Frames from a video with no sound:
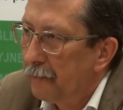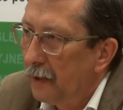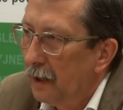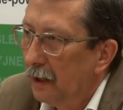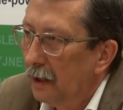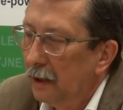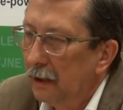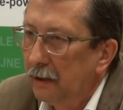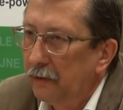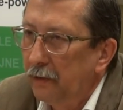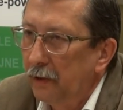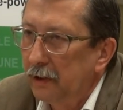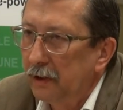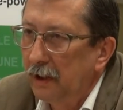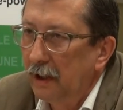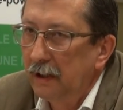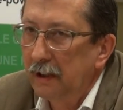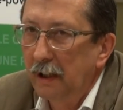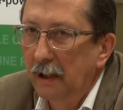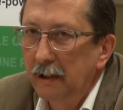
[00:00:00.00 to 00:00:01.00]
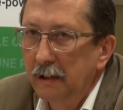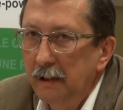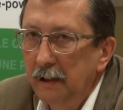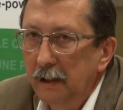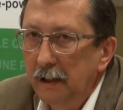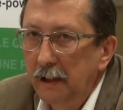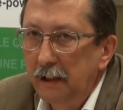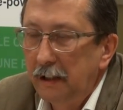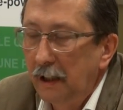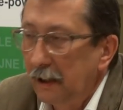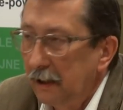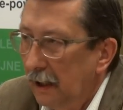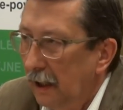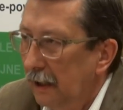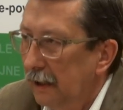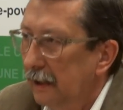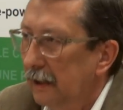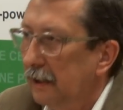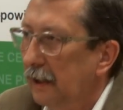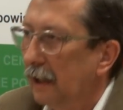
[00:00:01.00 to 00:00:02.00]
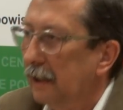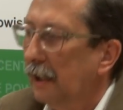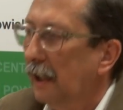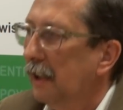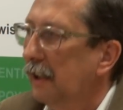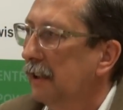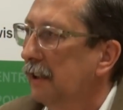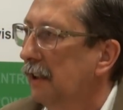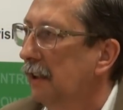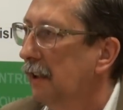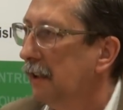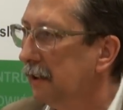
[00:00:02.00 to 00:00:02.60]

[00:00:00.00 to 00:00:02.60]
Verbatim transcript: e, tworzenia i i tak dalej tak dalej,